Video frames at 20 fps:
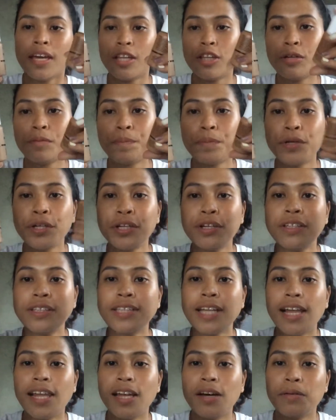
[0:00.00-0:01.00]
Ito po
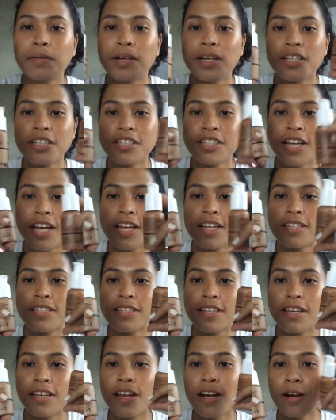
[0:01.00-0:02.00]
yung dalawang
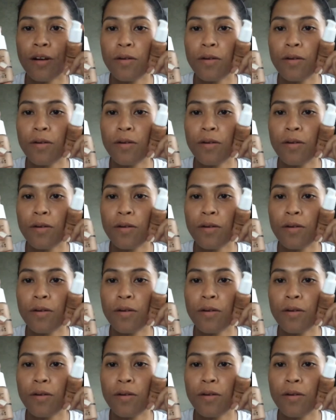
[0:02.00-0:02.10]
shades na